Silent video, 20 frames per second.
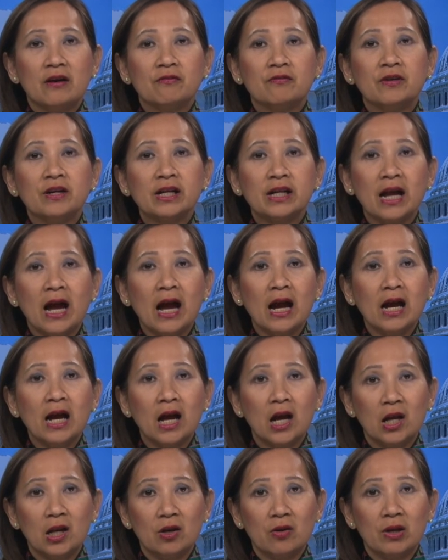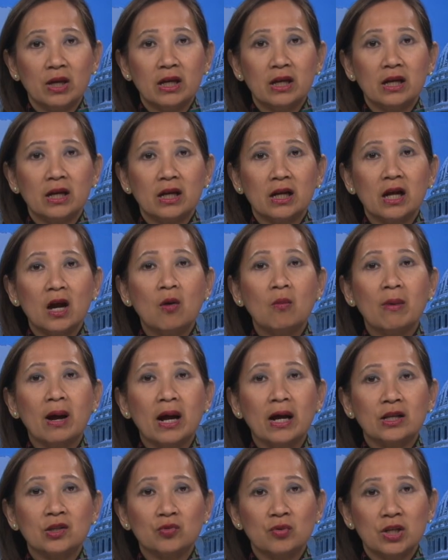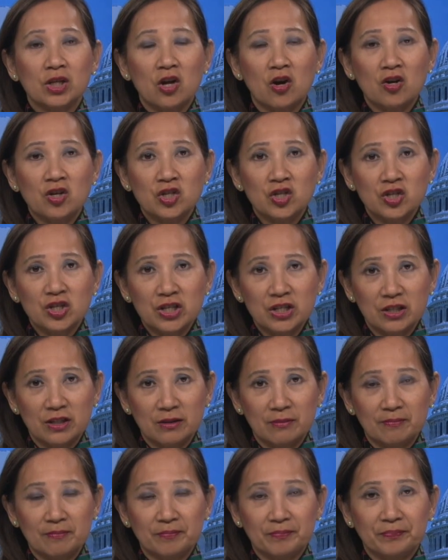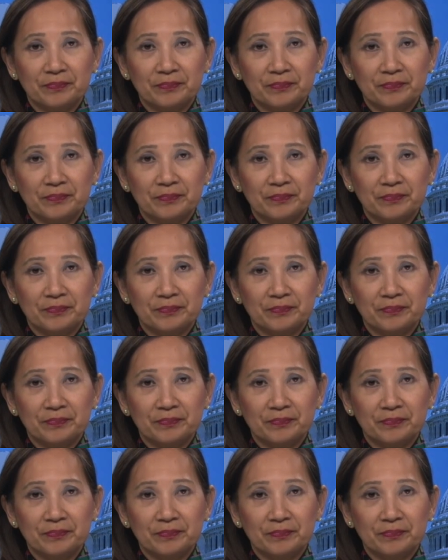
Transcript: với các hệ lụy không ai tuyển đoán trước được.